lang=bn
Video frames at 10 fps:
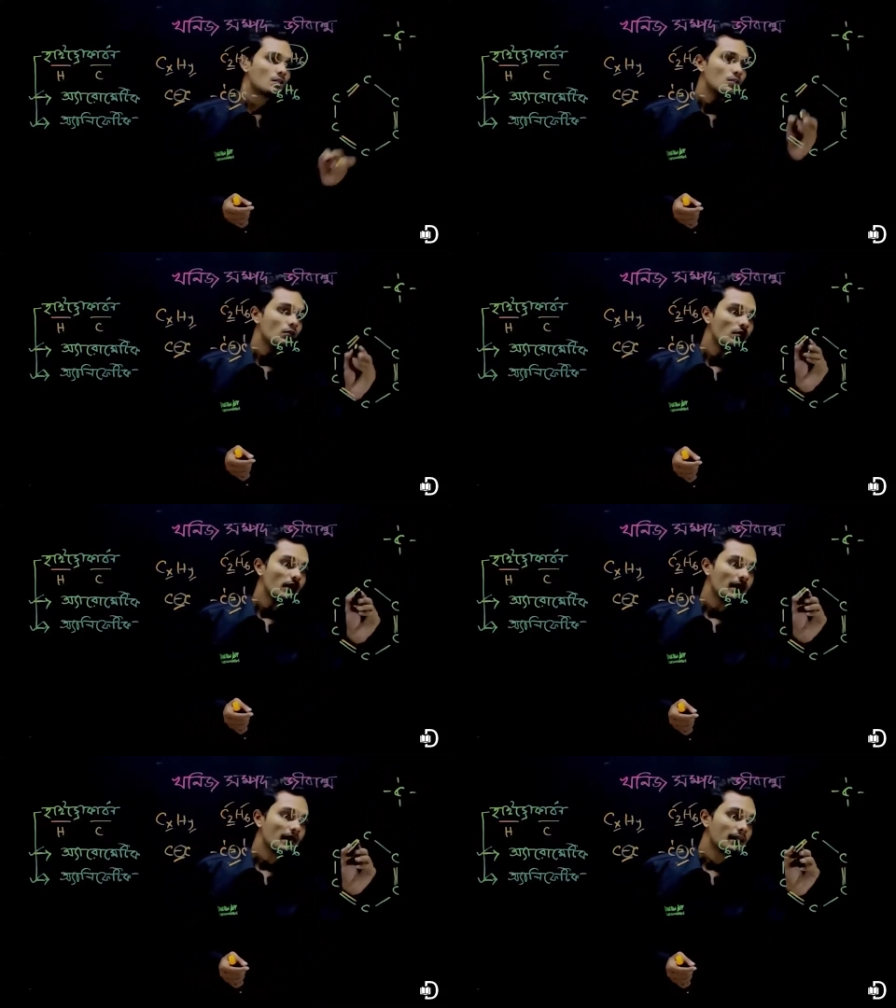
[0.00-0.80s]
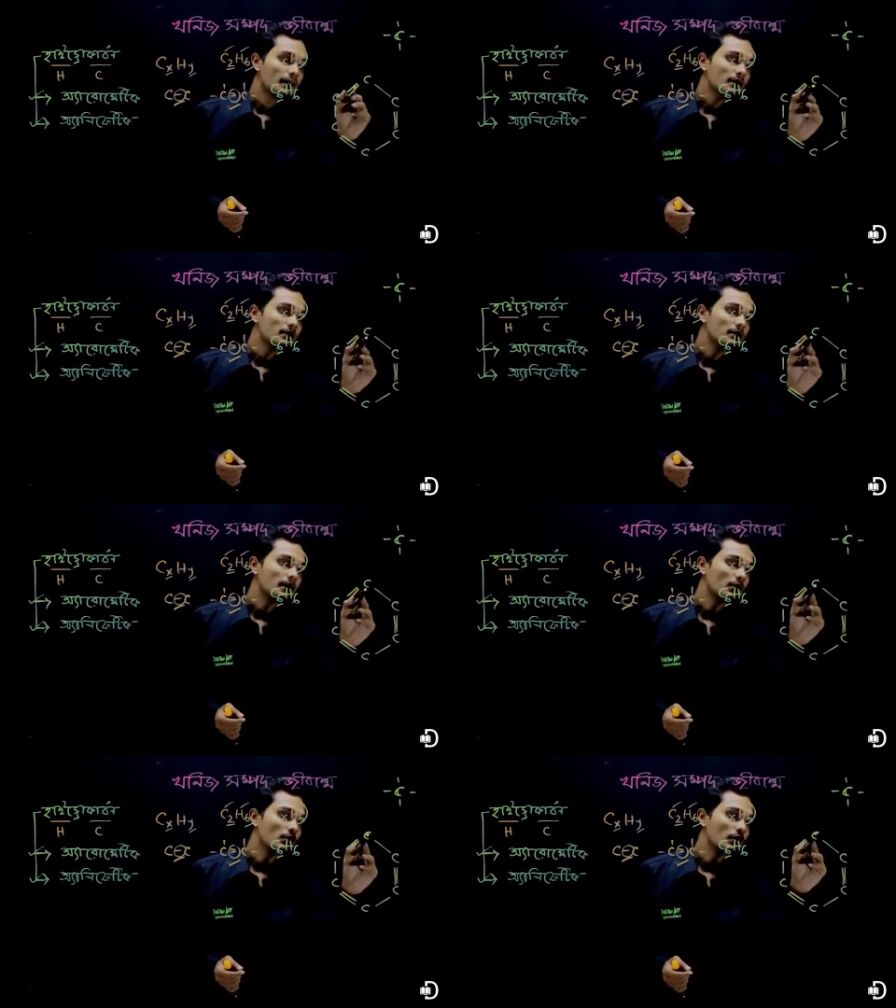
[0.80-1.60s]
তো এখানে
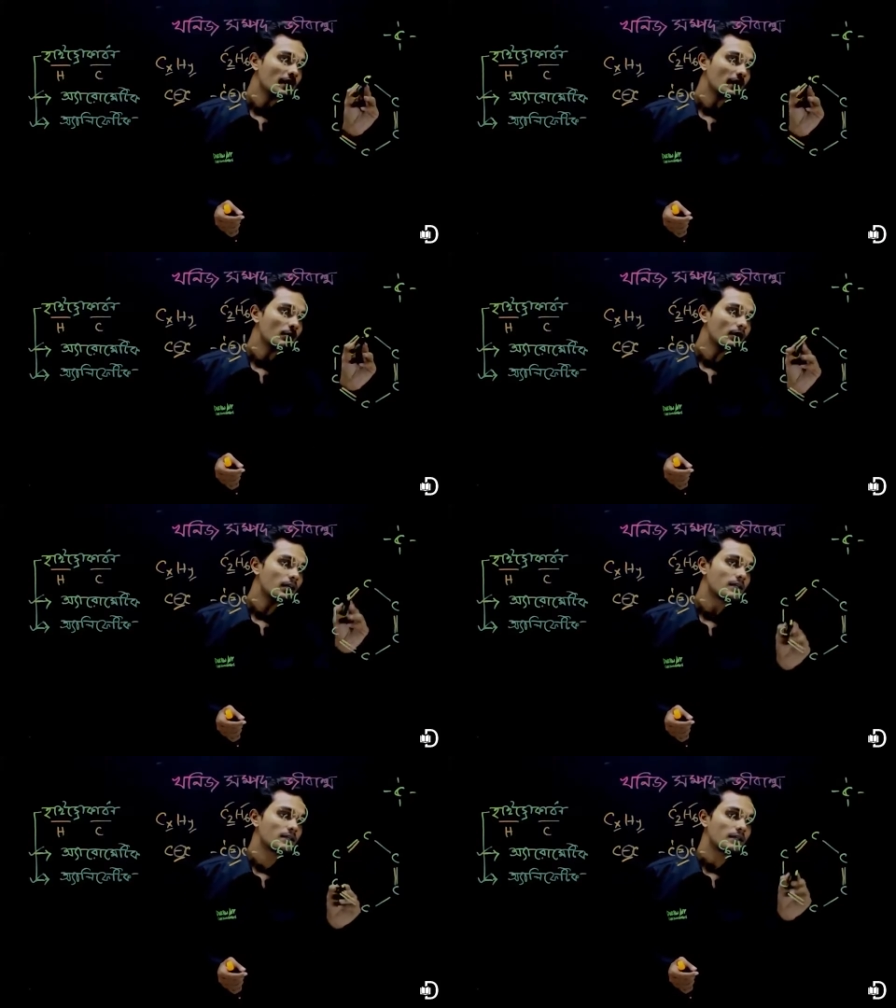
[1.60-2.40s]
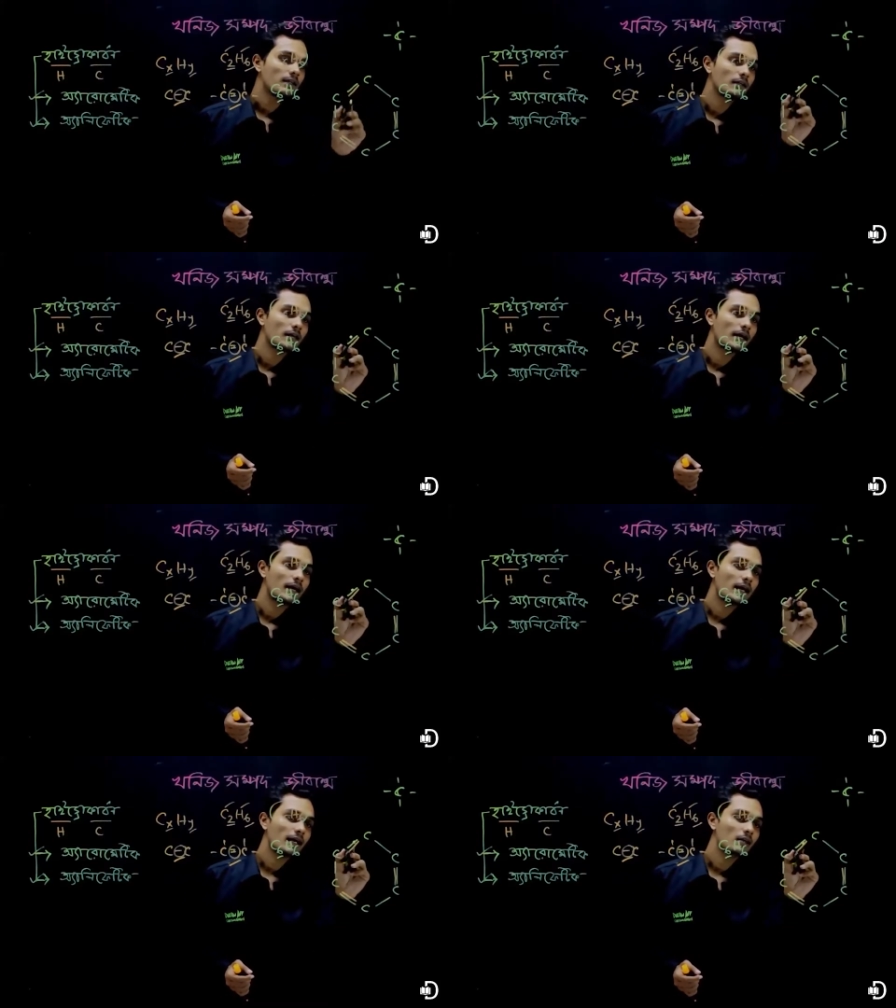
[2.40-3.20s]
দেখো এই কার্বনের ক্ষেত্রে
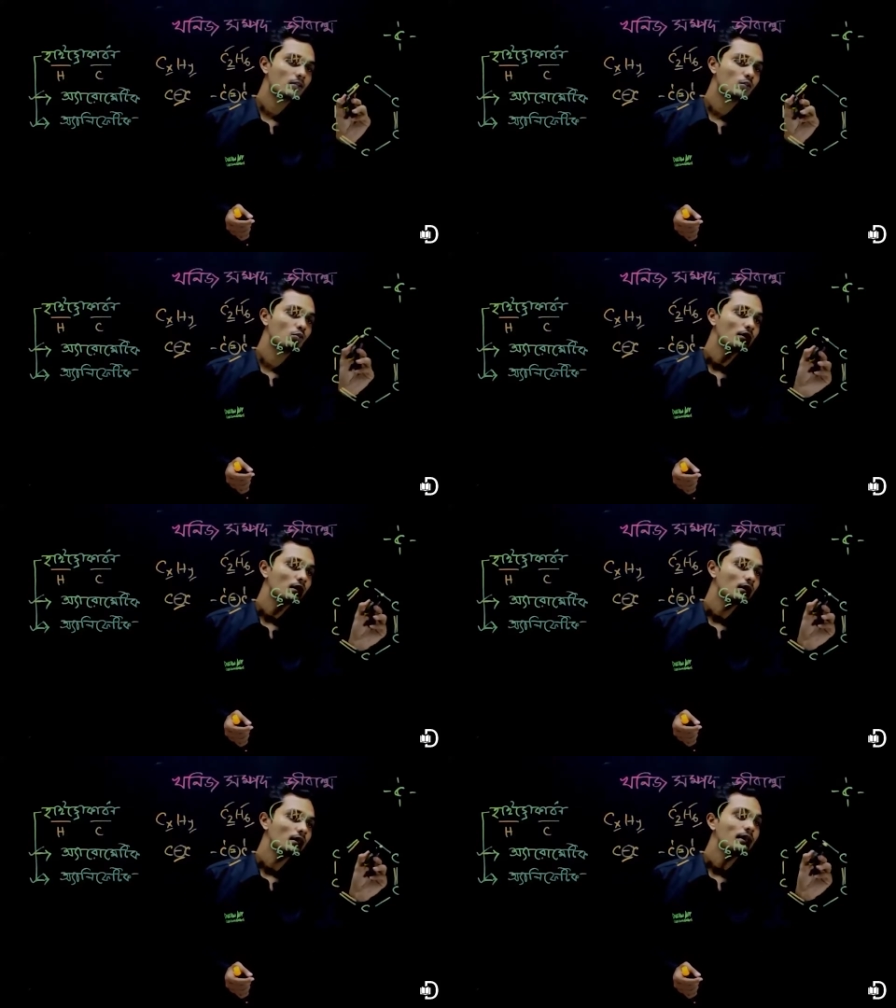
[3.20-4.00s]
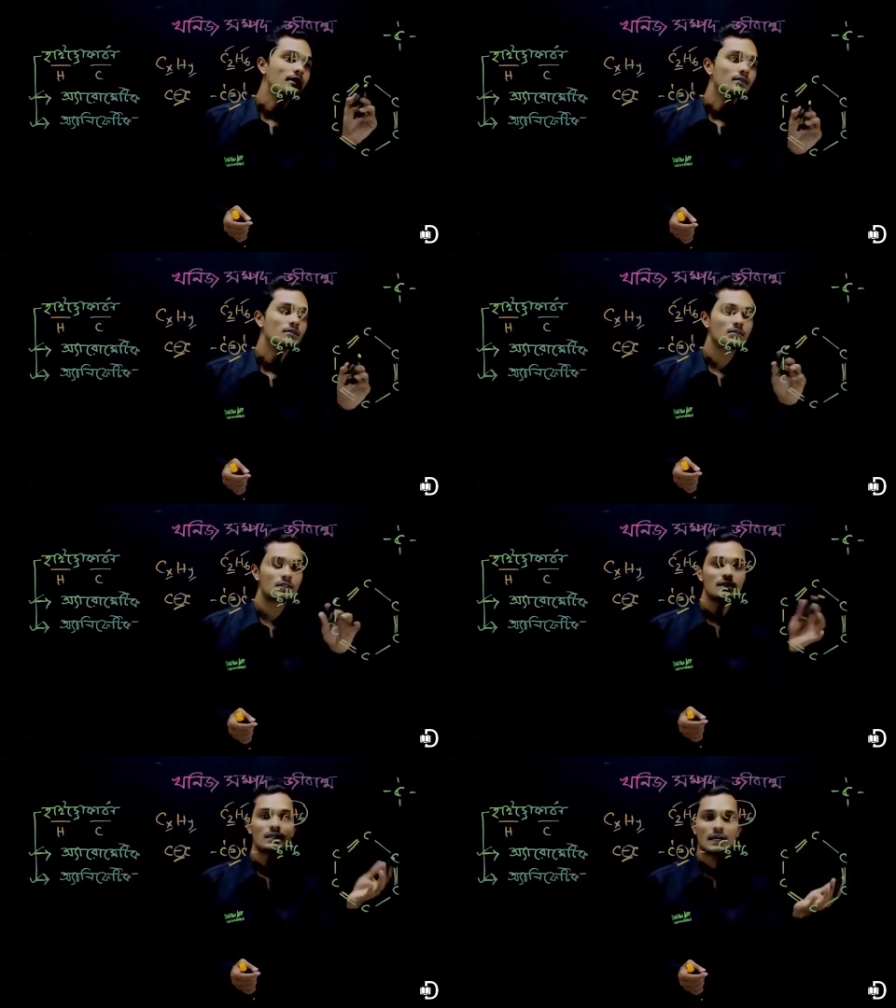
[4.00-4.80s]
এক দুই তিন
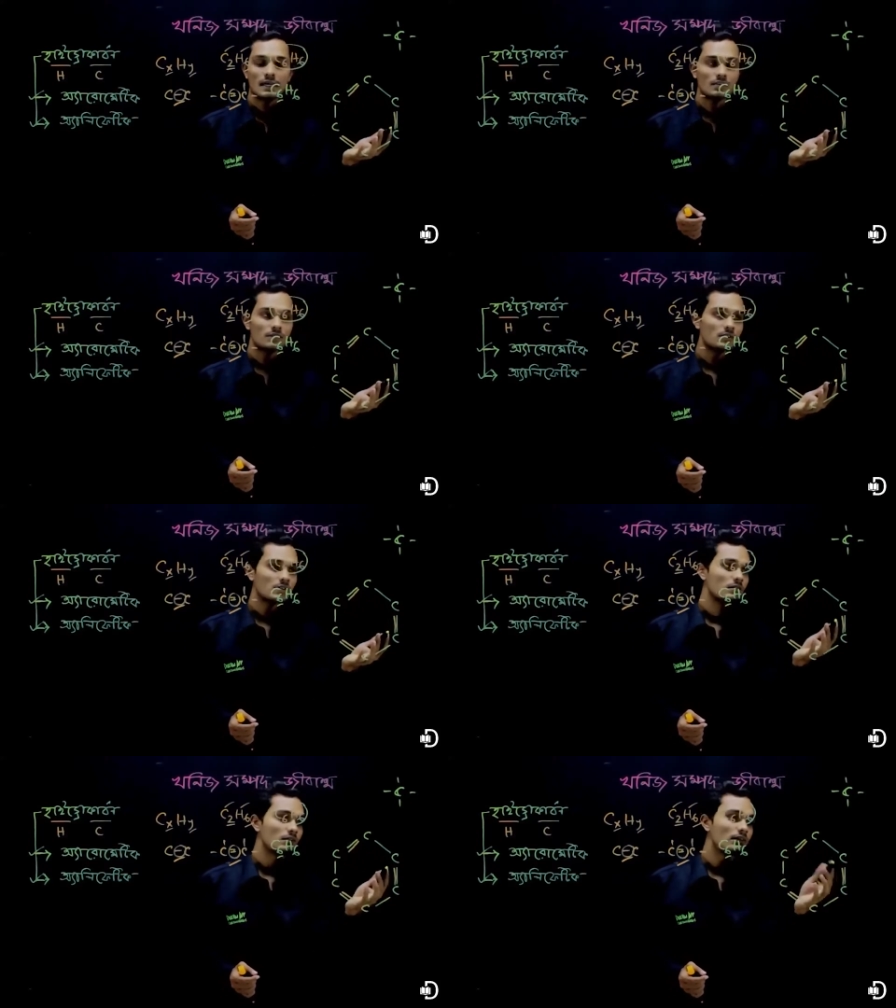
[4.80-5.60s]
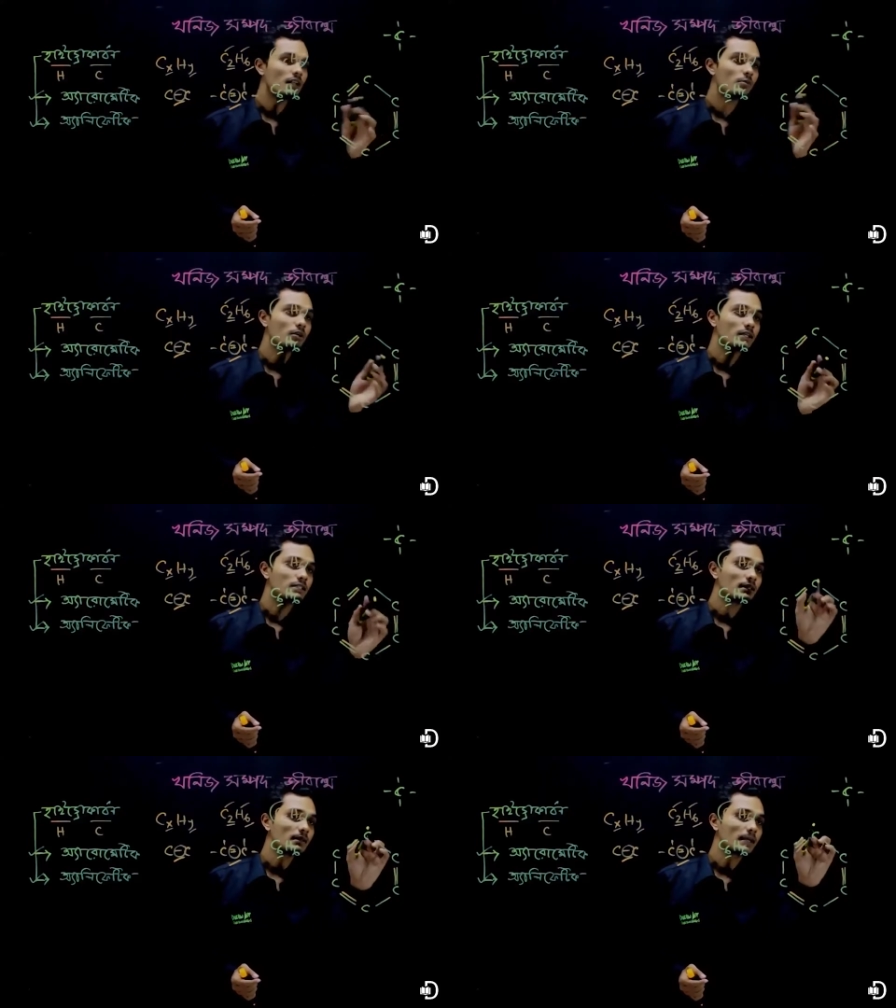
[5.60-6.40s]
তিনটা হাত ফিল হয়ে
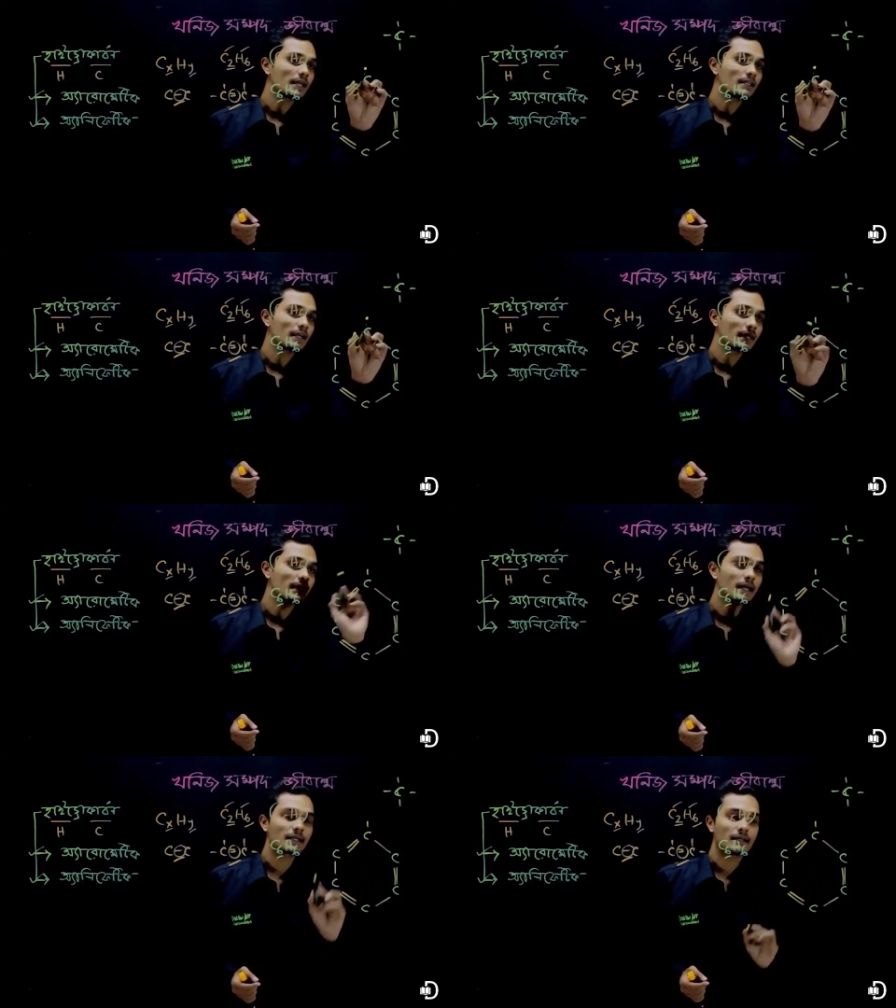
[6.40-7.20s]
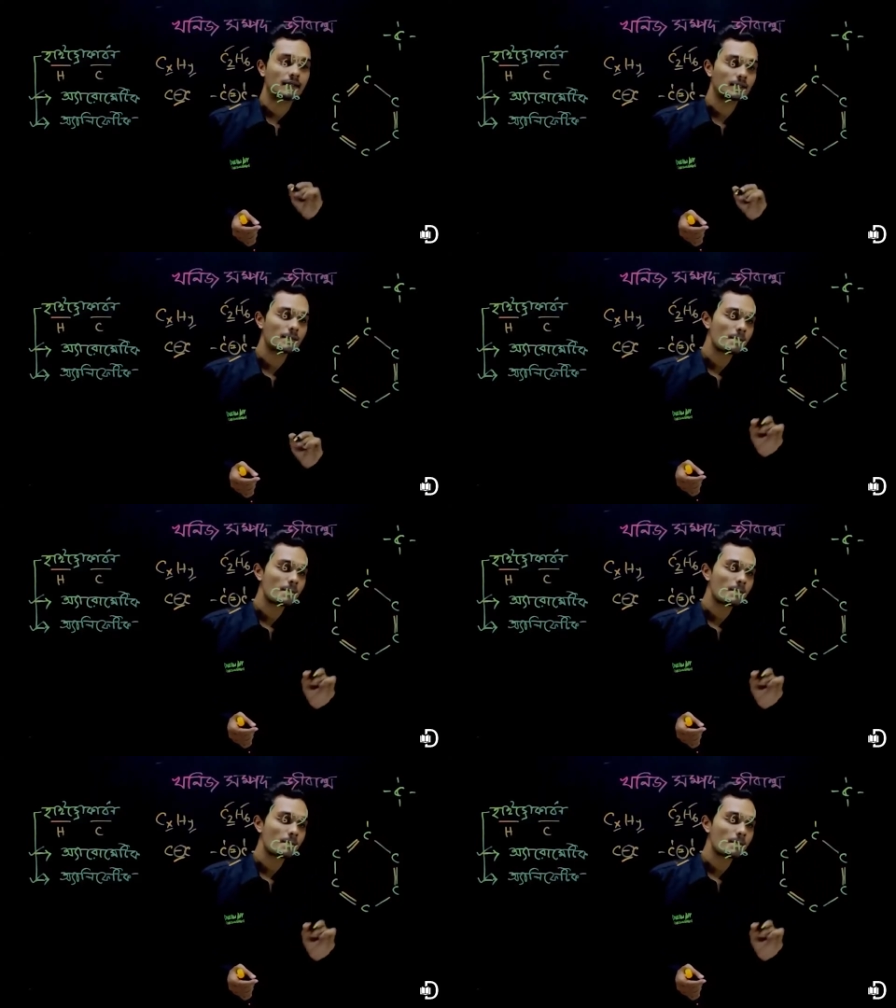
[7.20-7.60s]
গেছে বাকি থাকে আর একটা হাত